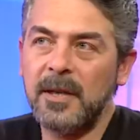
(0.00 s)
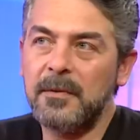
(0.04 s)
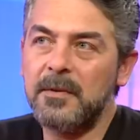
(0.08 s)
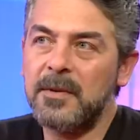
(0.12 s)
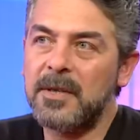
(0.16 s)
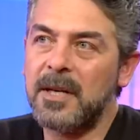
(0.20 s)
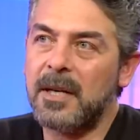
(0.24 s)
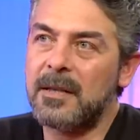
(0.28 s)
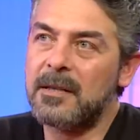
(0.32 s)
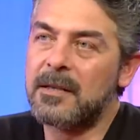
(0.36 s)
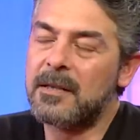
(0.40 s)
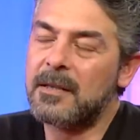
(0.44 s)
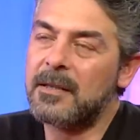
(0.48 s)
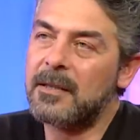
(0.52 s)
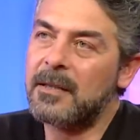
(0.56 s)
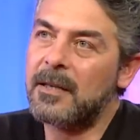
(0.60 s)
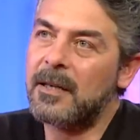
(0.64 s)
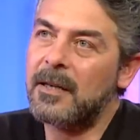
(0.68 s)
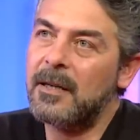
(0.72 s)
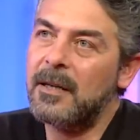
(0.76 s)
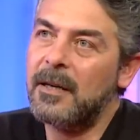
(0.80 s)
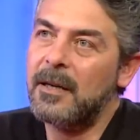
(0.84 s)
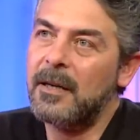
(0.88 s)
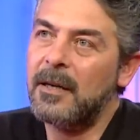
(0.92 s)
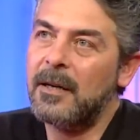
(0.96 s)
hepsi
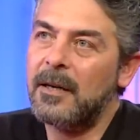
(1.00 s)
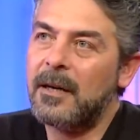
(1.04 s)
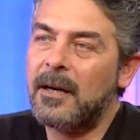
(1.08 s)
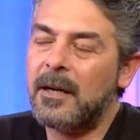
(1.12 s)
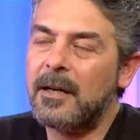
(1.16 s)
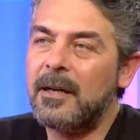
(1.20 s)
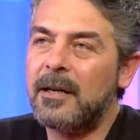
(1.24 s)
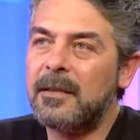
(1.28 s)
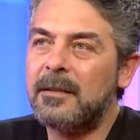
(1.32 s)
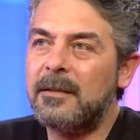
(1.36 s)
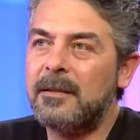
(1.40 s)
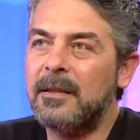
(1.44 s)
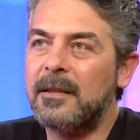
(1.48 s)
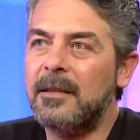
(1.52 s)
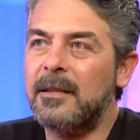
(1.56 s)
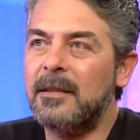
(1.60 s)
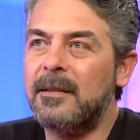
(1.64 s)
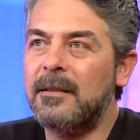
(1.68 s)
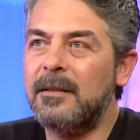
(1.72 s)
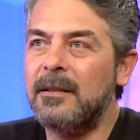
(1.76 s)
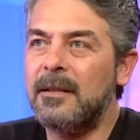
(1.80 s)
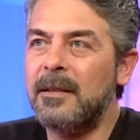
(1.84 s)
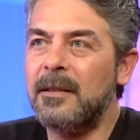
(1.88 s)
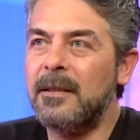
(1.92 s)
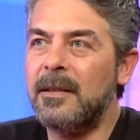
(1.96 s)
aslında hayatta
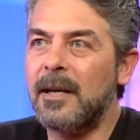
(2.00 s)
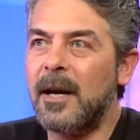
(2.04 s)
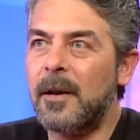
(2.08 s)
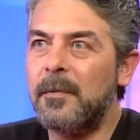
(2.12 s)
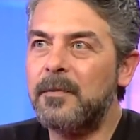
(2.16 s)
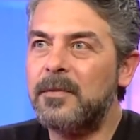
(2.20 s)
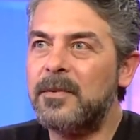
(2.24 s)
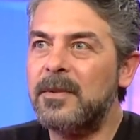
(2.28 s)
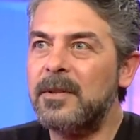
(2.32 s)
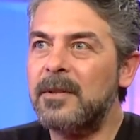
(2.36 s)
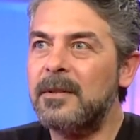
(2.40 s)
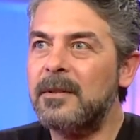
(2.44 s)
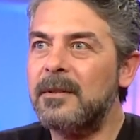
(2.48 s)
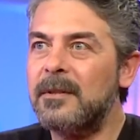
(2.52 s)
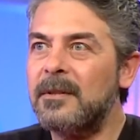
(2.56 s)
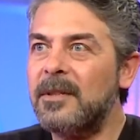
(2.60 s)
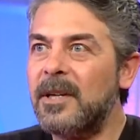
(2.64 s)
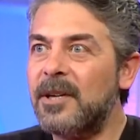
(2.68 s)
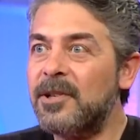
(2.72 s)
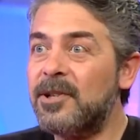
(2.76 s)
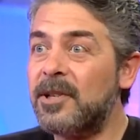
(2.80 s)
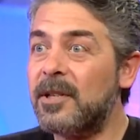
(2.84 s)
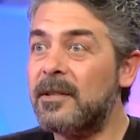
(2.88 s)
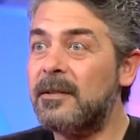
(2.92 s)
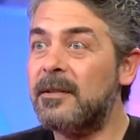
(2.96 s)
gittiğin, yaptığın,
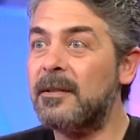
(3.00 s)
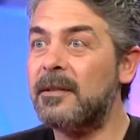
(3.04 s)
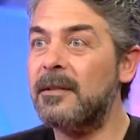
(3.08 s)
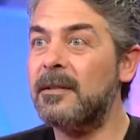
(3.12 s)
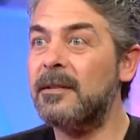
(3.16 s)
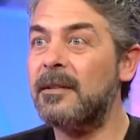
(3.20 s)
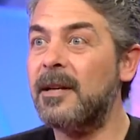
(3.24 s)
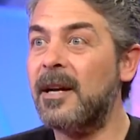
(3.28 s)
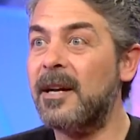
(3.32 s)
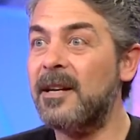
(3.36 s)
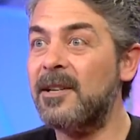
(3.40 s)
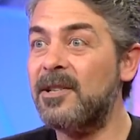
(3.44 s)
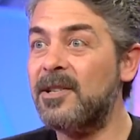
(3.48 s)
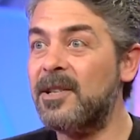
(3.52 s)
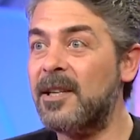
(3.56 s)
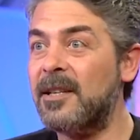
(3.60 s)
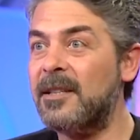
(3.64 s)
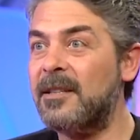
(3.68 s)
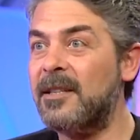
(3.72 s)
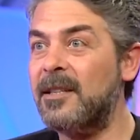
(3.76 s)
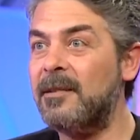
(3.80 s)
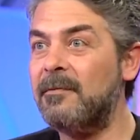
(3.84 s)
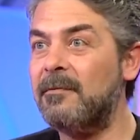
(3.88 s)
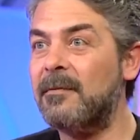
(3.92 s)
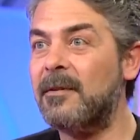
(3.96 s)
yaşadığın evet. her
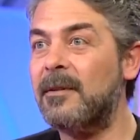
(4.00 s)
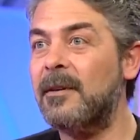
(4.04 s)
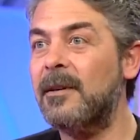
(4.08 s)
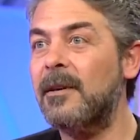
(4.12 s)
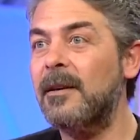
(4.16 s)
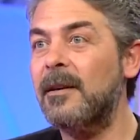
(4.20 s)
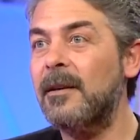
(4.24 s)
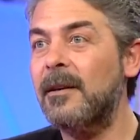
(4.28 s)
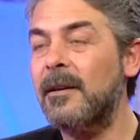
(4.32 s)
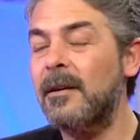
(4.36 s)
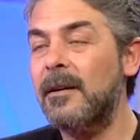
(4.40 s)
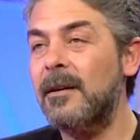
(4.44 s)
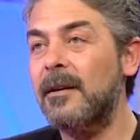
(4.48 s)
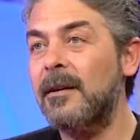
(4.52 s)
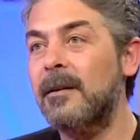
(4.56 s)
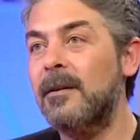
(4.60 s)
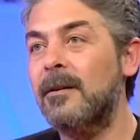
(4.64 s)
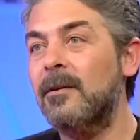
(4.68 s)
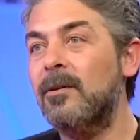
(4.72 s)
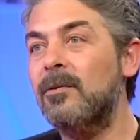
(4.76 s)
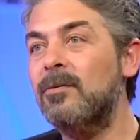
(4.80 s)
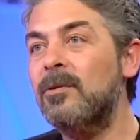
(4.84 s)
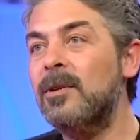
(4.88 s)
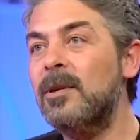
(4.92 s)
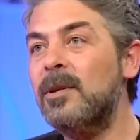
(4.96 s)
şey değil mi? Evet.
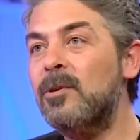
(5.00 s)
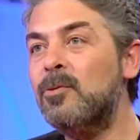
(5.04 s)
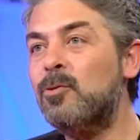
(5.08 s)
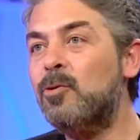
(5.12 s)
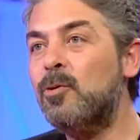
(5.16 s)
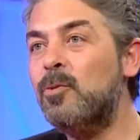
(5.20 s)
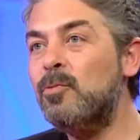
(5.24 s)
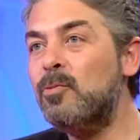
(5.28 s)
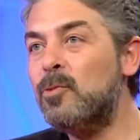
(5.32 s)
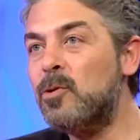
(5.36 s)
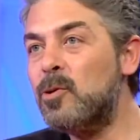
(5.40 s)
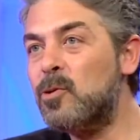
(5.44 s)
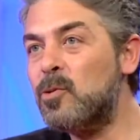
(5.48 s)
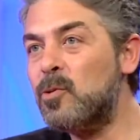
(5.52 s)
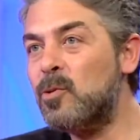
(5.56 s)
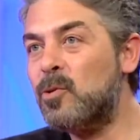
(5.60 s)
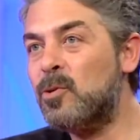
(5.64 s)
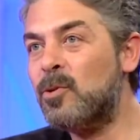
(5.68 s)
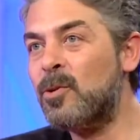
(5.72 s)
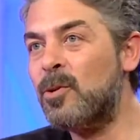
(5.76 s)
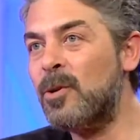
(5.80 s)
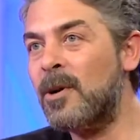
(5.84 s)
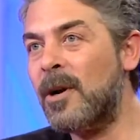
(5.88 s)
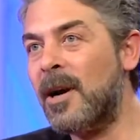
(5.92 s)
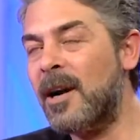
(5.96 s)
Onları dümdüz
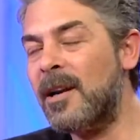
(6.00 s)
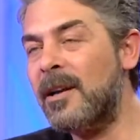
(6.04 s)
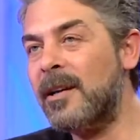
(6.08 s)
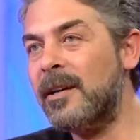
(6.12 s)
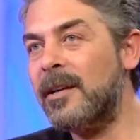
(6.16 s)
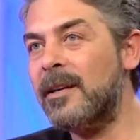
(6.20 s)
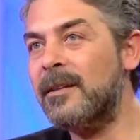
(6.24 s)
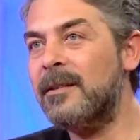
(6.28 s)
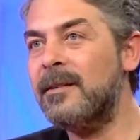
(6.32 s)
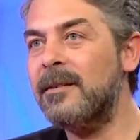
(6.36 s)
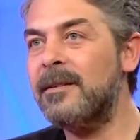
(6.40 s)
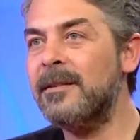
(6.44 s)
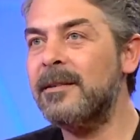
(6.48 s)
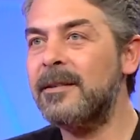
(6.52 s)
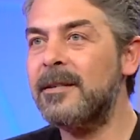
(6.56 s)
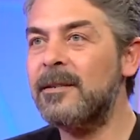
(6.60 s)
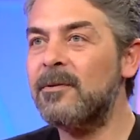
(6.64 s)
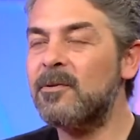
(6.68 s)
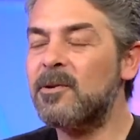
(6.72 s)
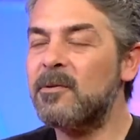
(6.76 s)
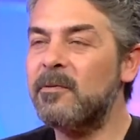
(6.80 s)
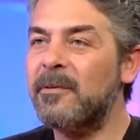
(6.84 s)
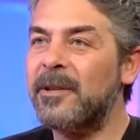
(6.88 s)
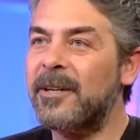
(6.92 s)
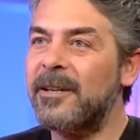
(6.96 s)
ütülü hale getirince
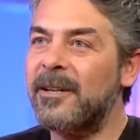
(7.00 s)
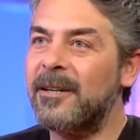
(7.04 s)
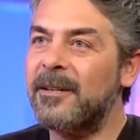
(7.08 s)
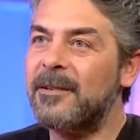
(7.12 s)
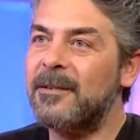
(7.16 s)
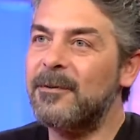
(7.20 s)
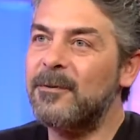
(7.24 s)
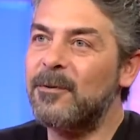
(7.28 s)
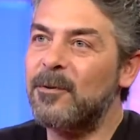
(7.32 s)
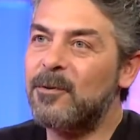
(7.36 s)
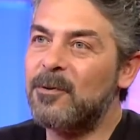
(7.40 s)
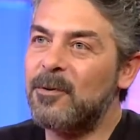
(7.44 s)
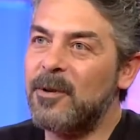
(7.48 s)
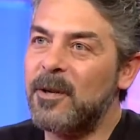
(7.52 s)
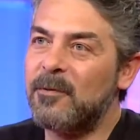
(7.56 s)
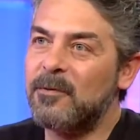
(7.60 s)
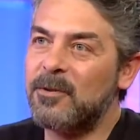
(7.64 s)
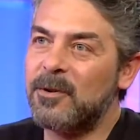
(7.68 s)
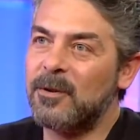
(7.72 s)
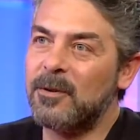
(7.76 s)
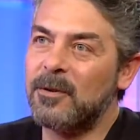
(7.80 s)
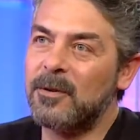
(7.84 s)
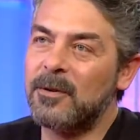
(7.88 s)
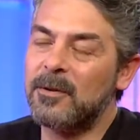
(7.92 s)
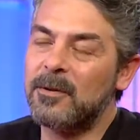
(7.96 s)
o zaman hayatını da
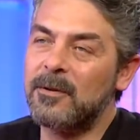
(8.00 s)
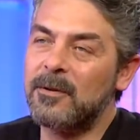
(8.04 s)
ütülemiş oluyor. En